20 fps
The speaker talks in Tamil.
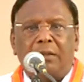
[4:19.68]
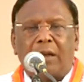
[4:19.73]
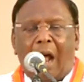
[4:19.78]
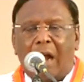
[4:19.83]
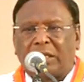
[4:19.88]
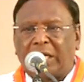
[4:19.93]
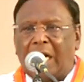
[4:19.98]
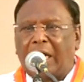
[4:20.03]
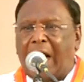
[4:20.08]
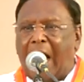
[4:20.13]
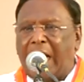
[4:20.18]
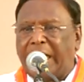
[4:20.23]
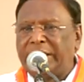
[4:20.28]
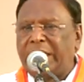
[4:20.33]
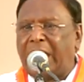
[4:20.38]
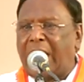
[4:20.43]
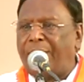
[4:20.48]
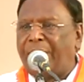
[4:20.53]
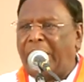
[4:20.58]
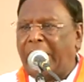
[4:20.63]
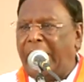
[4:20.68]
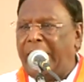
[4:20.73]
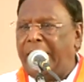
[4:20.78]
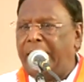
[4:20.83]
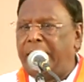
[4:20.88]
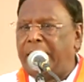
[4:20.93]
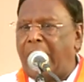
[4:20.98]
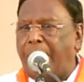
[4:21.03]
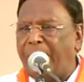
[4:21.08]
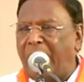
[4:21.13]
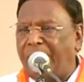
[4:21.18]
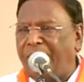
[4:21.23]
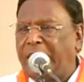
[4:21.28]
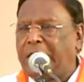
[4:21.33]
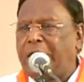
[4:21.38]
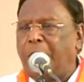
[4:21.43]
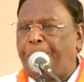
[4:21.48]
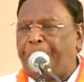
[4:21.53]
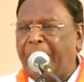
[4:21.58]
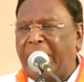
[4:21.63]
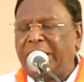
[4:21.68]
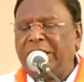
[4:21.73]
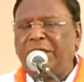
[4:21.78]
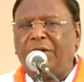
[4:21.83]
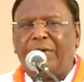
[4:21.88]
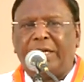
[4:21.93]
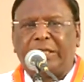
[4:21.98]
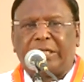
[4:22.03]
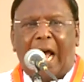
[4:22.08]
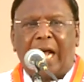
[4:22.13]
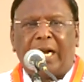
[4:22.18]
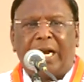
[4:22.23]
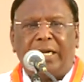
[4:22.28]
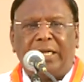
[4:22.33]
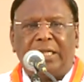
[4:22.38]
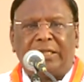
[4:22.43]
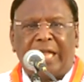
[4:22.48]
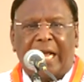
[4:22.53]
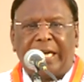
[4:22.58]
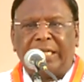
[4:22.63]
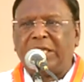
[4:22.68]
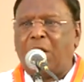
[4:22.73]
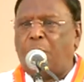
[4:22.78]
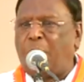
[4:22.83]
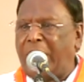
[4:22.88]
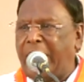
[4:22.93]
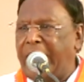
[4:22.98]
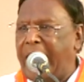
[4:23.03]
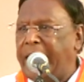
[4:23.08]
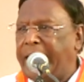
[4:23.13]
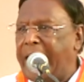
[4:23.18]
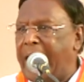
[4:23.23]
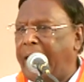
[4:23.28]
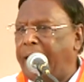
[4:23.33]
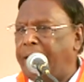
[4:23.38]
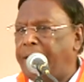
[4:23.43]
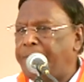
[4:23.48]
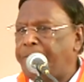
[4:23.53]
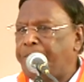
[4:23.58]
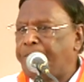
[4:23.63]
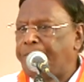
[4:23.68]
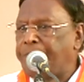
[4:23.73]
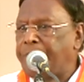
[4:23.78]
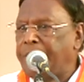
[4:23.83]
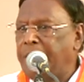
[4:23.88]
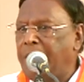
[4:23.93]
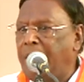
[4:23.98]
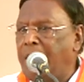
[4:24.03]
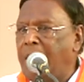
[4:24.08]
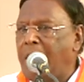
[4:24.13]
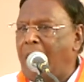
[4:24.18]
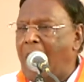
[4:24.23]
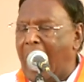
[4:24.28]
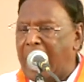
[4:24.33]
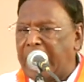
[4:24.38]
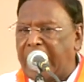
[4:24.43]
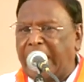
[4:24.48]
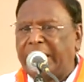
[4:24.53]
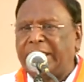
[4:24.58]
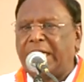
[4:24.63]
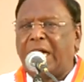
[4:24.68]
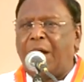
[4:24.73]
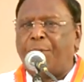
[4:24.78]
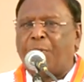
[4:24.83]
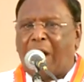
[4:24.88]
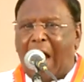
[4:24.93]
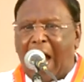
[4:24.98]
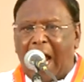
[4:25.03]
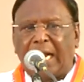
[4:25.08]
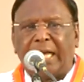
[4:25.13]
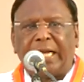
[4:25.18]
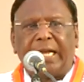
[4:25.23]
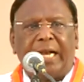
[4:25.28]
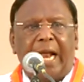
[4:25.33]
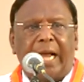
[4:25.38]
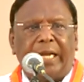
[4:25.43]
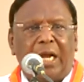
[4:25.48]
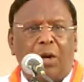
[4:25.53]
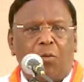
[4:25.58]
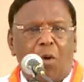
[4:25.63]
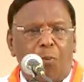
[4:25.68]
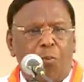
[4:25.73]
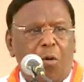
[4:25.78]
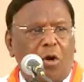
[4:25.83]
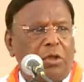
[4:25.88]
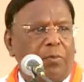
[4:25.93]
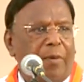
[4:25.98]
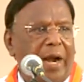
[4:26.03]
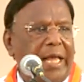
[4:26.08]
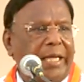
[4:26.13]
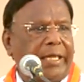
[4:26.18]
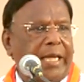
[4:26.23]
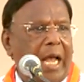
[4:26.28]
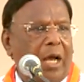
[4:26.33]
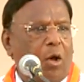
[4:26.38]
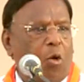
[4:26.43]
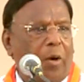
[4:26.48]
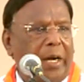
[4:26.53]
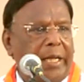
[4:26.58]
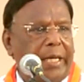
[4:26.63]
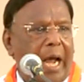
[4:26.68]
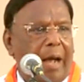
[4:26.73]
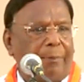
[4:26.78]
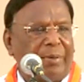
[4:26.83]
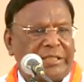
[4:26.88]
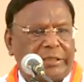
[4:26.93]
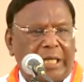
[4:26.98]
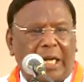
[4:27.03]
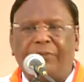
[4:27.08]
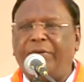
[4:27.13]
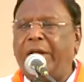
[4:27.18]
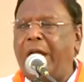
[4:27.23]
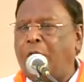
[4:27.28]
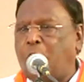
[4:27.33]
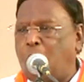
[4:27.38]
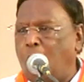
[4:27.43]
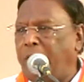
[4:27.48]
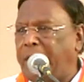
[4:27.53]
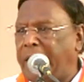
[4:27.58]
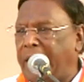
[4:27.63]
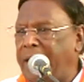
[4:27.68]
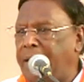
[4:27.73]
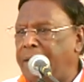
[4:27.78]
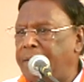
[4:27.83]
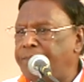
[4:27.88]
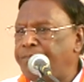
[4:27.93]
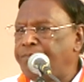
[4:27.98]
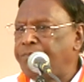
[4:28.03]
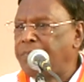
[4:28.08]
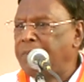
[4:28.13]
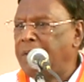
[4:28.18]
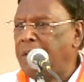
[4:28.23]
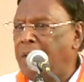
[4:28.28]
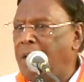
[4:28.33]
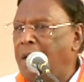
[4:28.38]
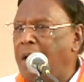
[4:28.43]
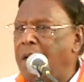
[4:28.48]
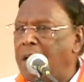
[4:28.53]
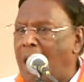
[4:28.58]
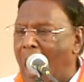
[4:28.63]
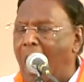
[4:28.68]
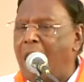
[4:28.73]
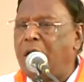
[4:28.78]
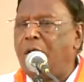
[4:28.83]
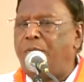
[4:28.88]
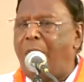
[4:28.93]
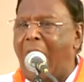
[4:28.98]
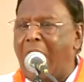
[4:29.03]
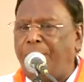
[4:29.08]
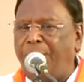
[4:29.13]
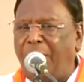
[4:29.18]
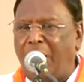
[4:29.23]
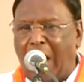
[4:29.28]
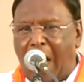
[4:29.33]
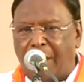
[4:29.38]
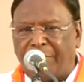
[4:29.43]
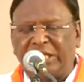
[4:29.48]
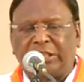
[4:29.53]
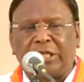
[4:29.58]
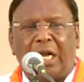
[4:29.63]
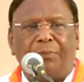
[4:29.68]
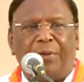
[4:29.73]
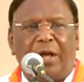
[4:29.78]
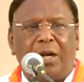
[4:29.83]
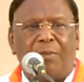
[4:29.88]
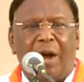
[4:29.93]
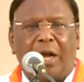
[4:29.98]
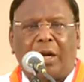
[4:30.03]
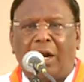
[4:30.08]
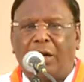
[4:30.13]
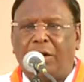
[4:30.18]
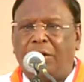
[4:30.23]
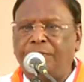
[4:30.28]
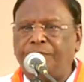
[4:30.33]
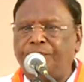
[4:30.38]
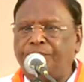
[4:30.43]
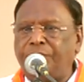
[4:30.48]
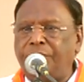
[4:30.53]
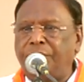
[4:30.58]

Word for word: டாக்டர் கலைஞர் அவர்கள் நம்மை விட்டு பெருந்து விட்டார் என்று தெரிந்தவுடனேயே அன்றைய தினம் காலையிலேயே ஒன்பது மணிக்கு எங்களுடைய அமைச்சரவையை கூட்டி நானும் மாண்புமிகு அமைச்சர் பெருமக்களும்